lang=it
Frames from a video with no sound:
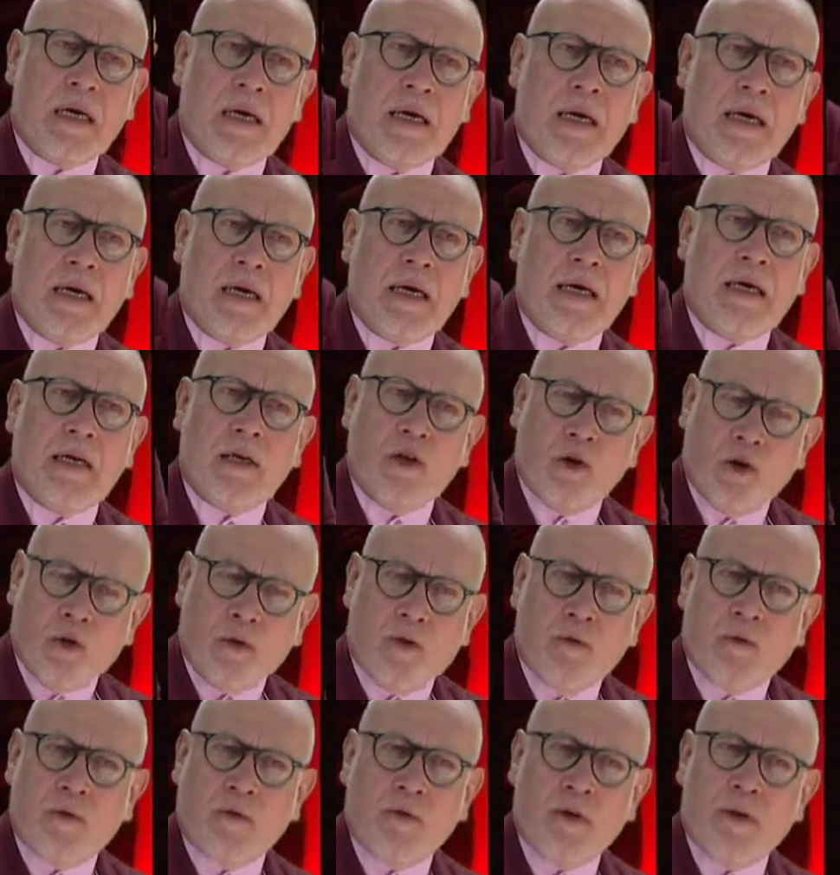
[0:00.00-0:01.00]
Eh, io
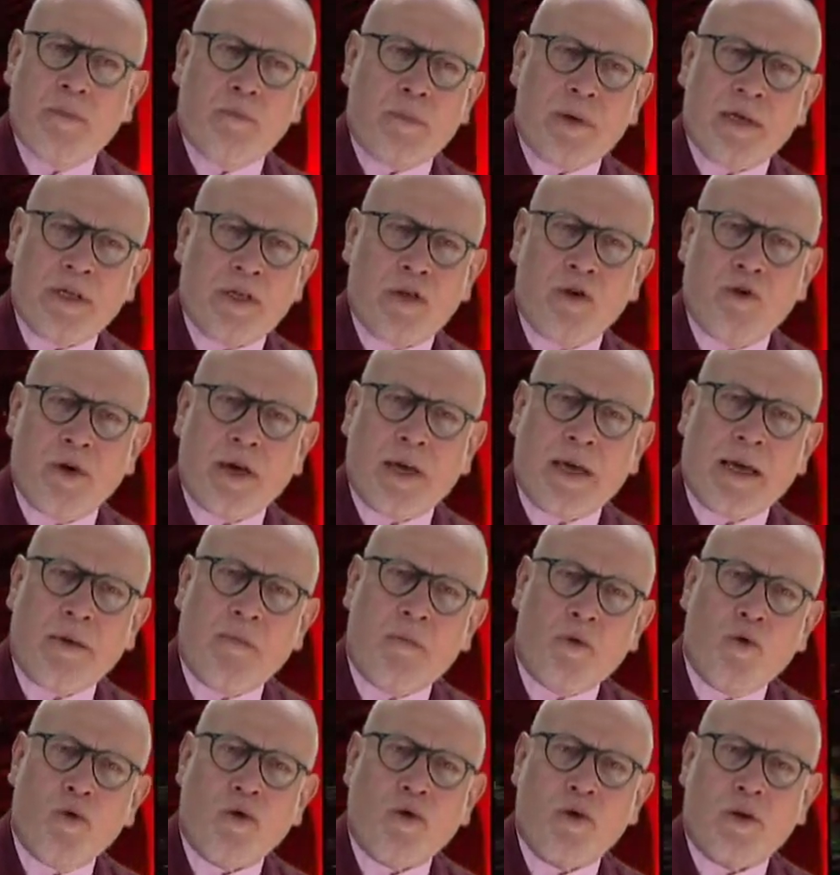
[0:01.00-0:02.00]
ho l'impressione che
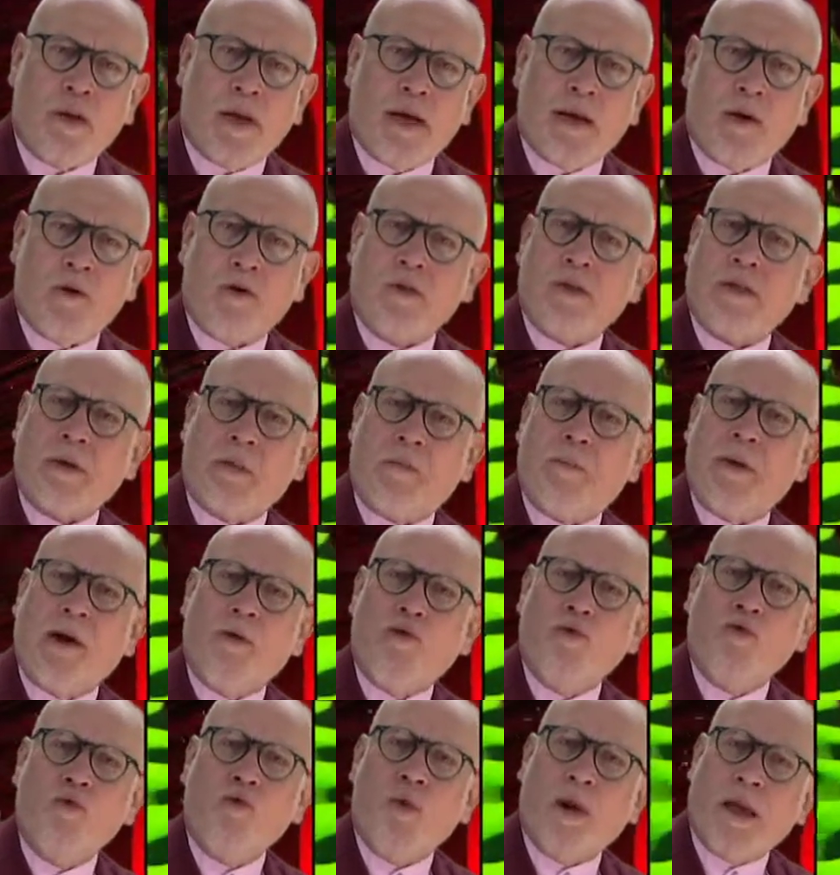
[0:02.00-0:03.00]
molto delle nostre
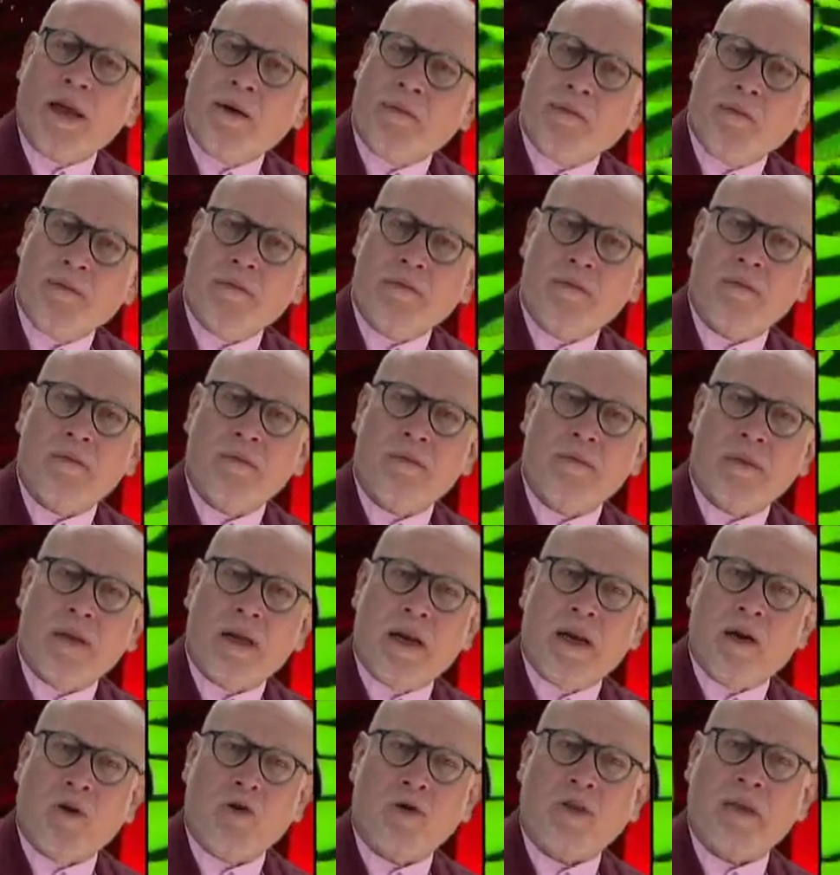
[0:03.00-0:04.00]
paure,
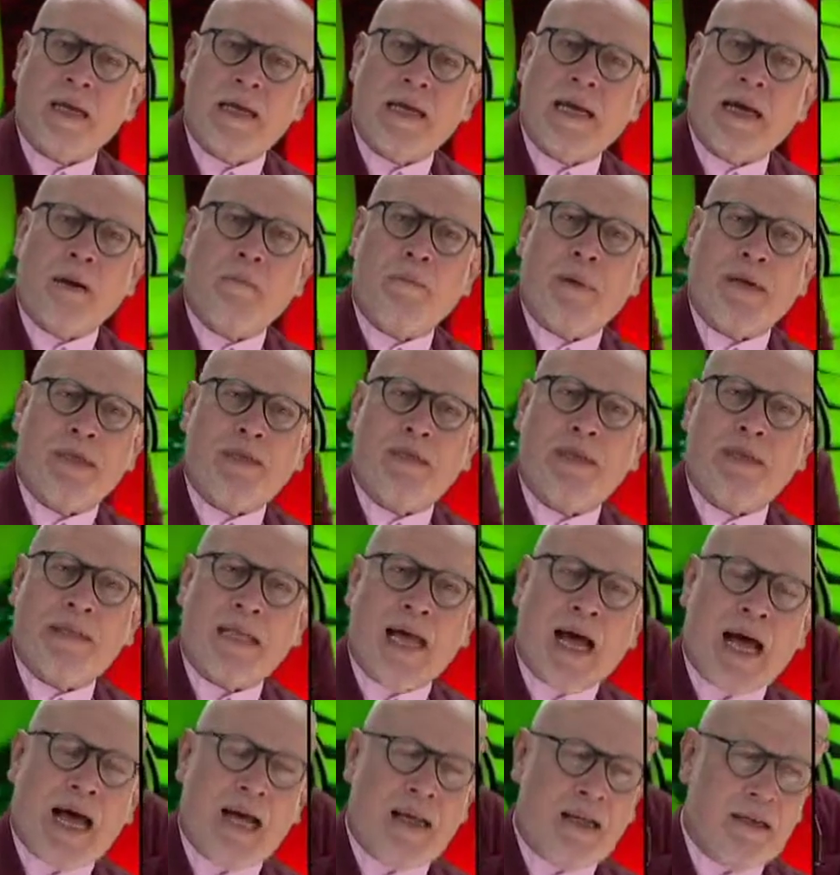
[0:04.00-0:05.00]
della nostra
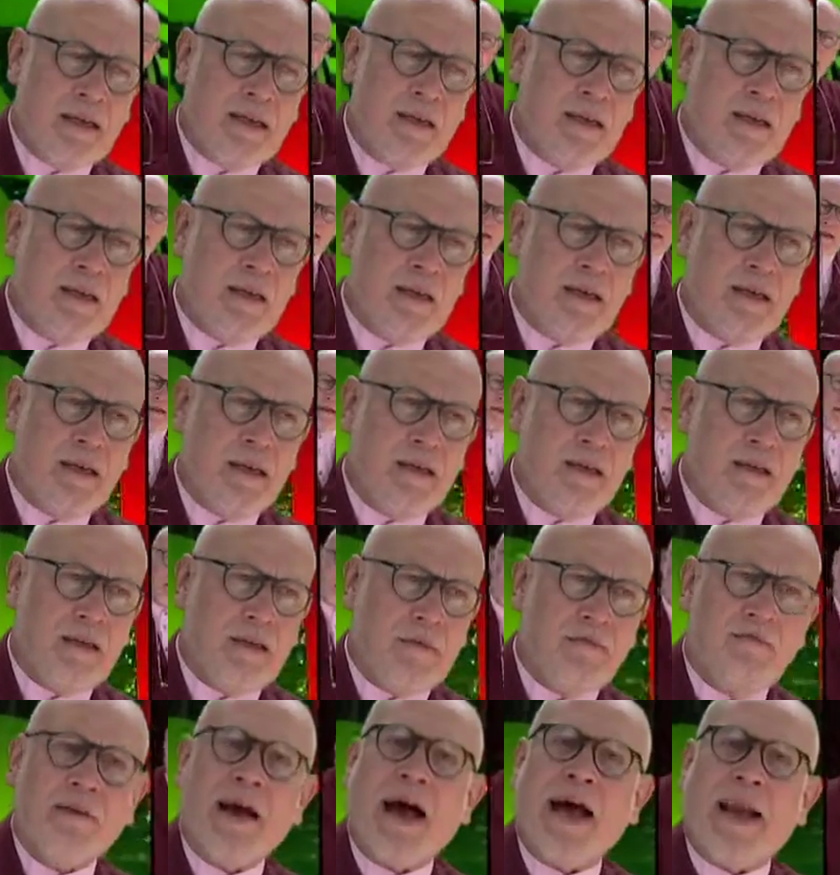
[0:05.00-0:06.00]
incapacità di, di, di
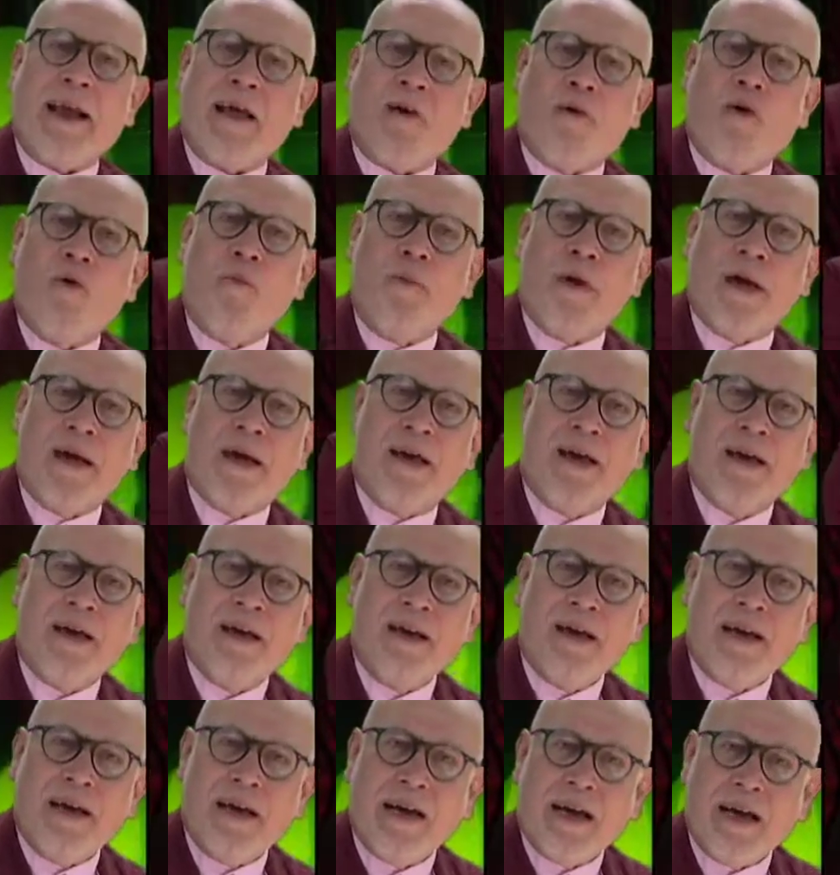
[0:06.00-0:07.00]
fare come
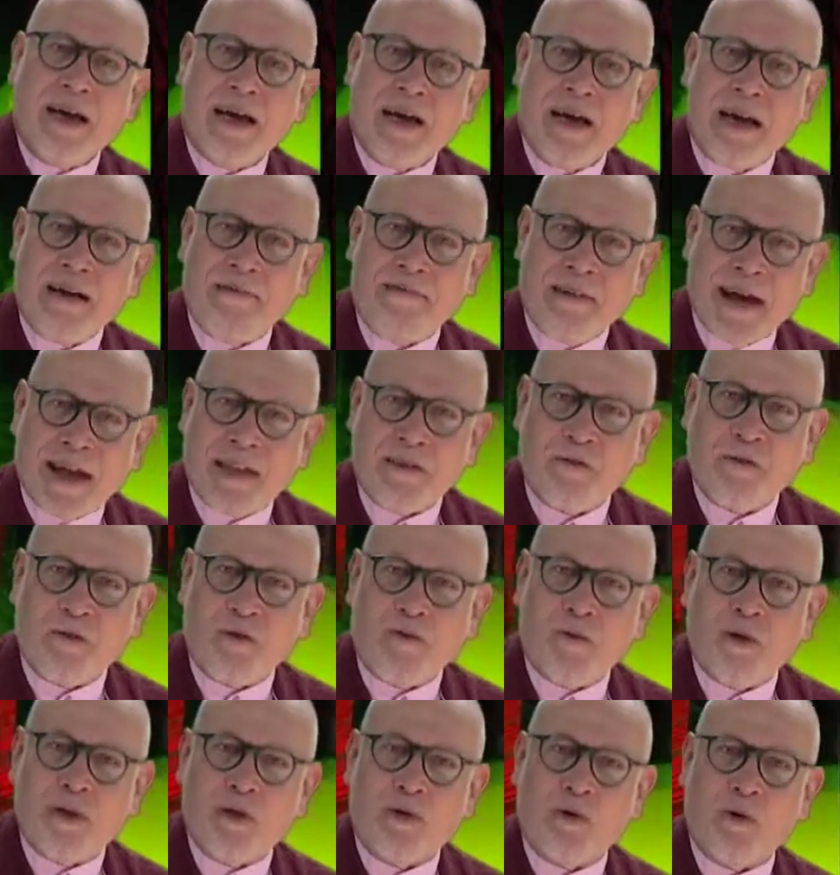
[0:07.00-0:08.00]
ha fatto
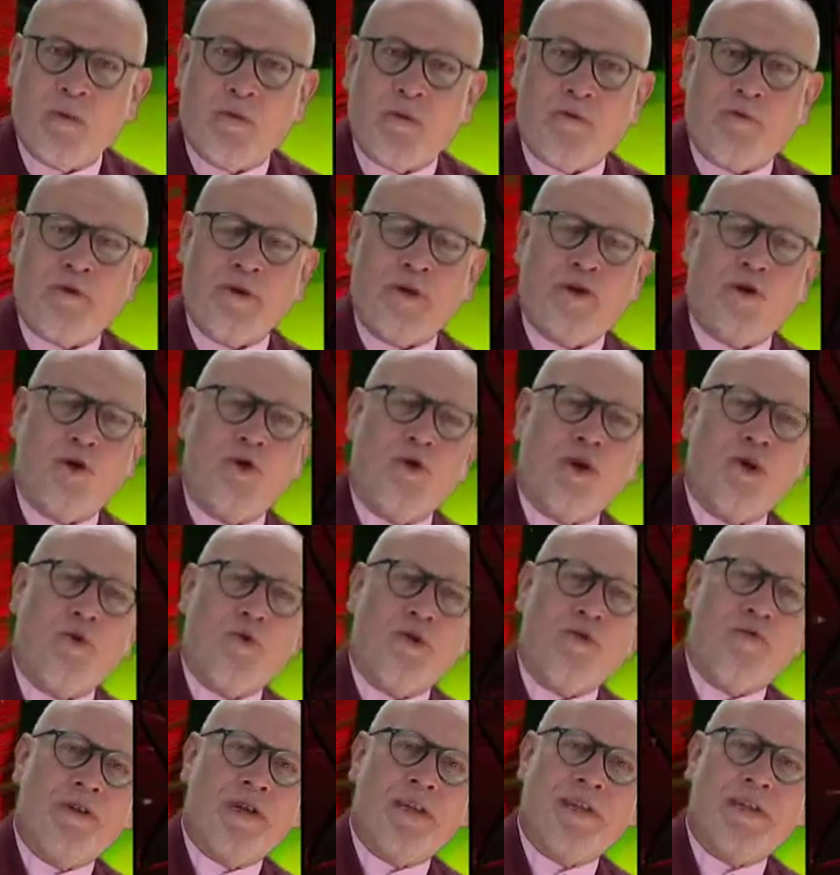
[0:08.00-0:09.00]
questo professore
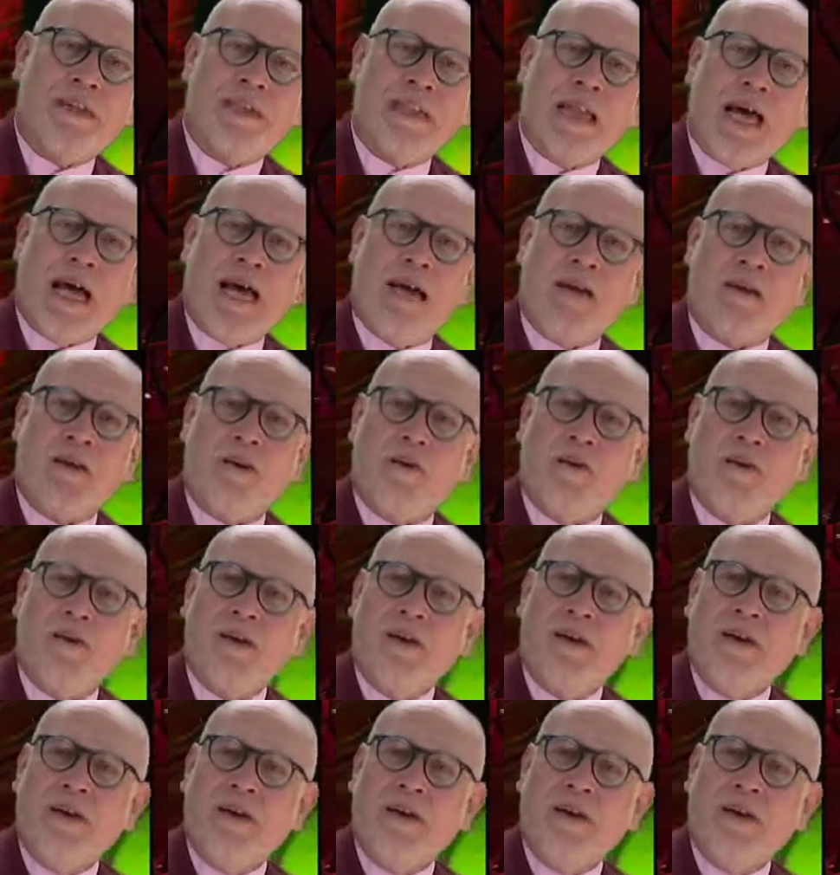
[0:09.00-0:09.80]
universitario,